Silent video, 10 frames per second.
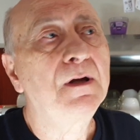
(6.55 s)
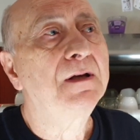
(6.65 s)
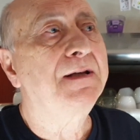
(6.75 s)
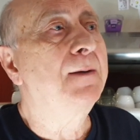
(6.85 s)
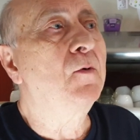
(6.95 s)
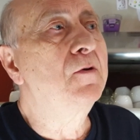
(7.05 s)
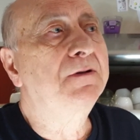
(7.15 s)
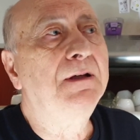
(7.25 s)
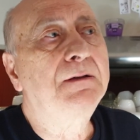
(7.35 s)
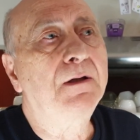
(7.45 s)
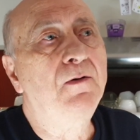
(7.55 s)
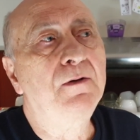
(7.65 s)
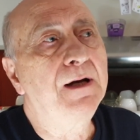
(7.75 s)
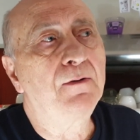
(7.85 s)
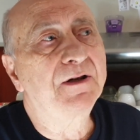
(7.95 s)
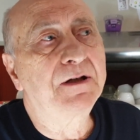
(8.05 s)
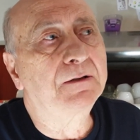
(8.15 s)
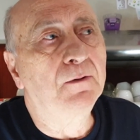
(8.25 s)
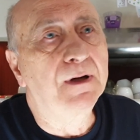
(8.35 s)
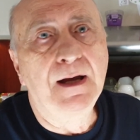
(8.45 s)
siamo costretti a chiudere a una
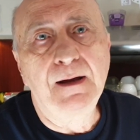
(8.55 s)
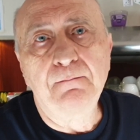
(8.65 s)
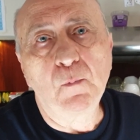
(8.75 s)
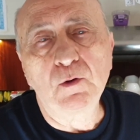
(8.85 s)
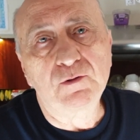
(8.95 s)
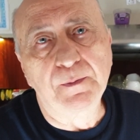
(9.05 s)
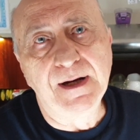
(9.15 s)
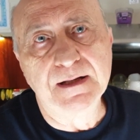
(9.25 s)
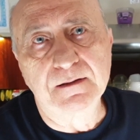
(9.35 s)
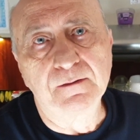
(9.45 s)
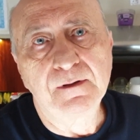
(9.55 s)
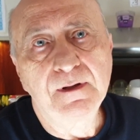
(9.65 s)
certa ora molto presto